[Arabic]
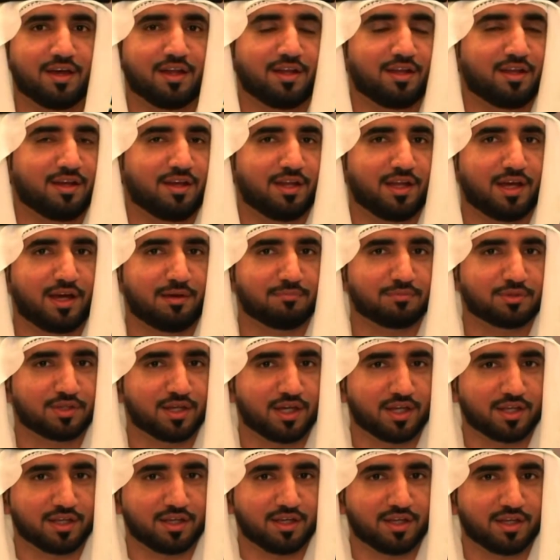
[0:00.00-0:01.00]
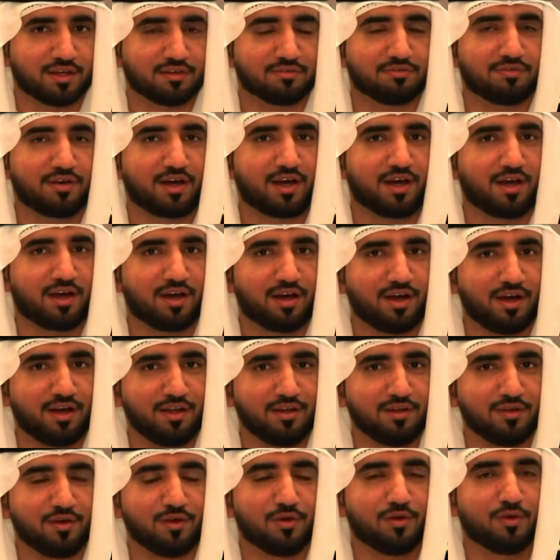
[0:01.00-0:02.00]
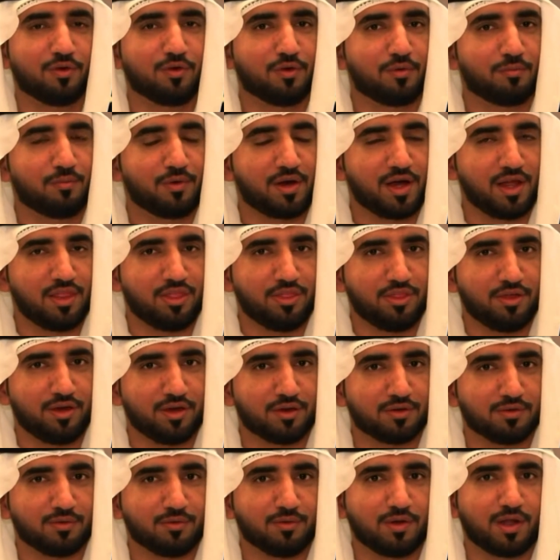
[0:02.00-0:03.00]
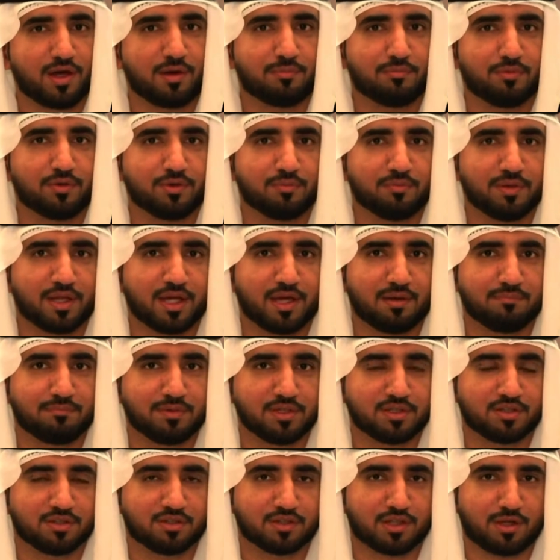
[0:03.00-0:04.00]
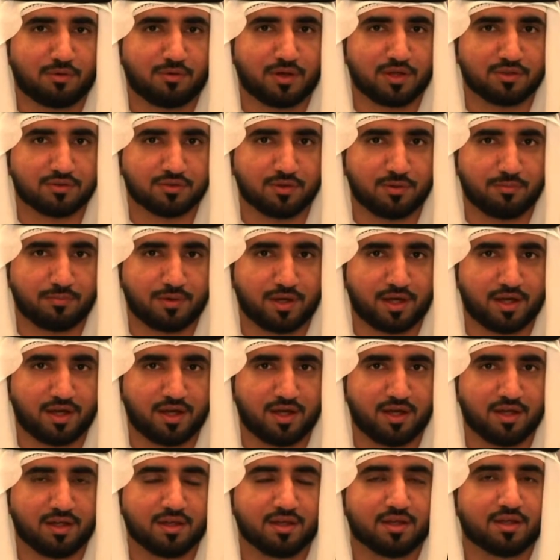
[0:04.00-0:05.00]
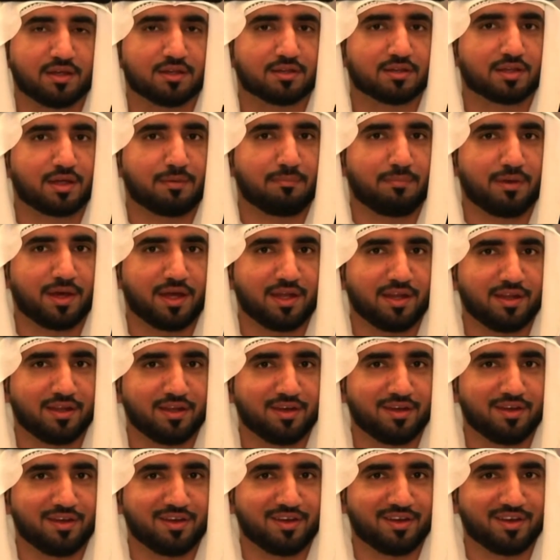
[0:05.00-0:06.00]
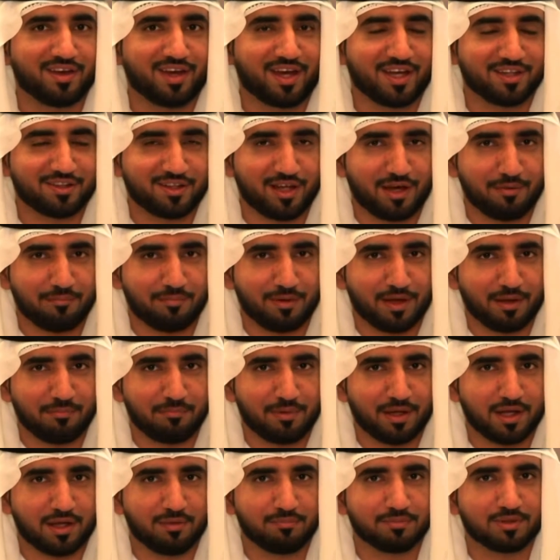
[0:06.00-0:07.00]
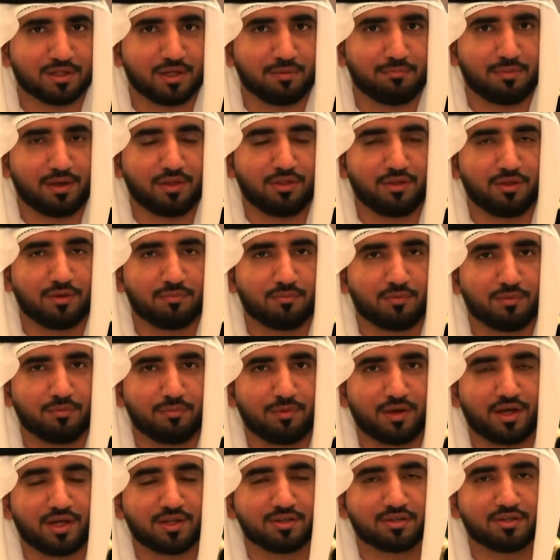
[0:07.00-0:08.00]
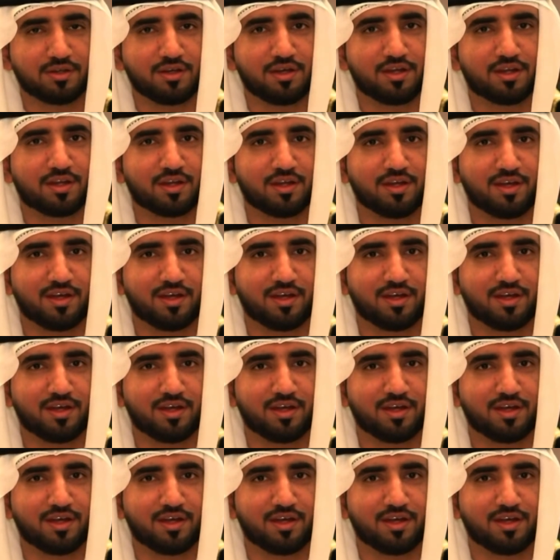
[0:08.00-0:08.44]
الإعلام شريك فعال ومؤثر ولا بد من أهمية التواصل معه طبعا آه، أتابع برامج البث المباشر